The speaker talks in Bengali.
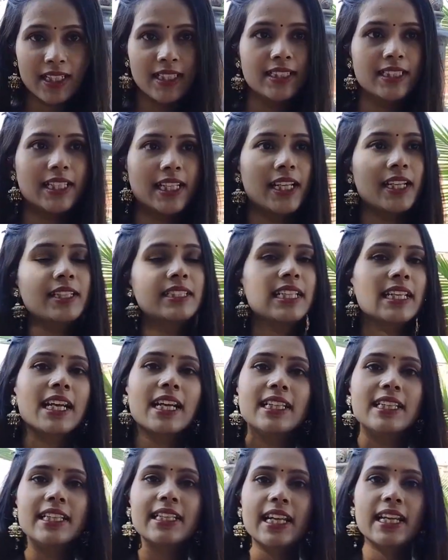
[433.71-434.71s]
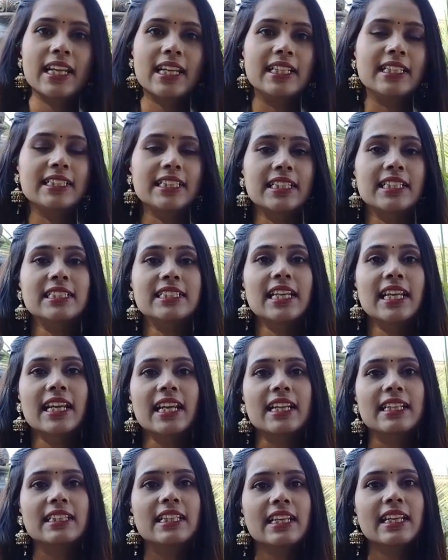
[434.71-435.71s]
কিনছেন যেখান থেকে কিনছেন
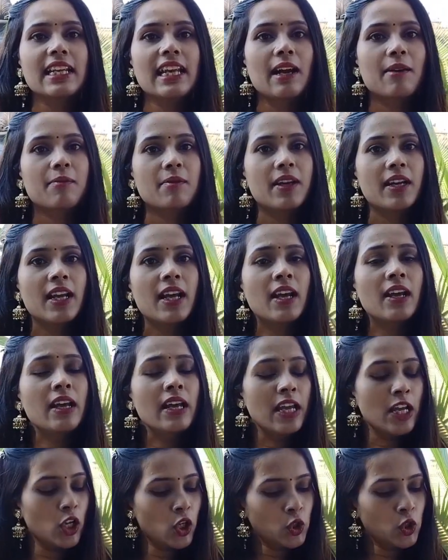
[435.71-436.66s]
সেখান থেকে আপনারা